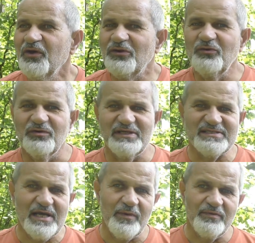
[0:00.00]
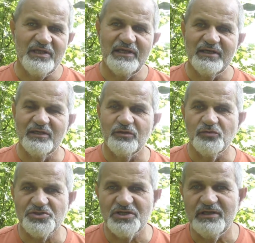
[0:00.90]
Ну, на самом деле это
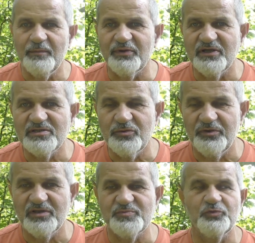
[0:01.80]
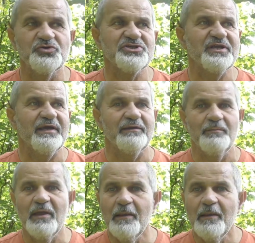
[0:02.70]
уже происходит сплошь и рядом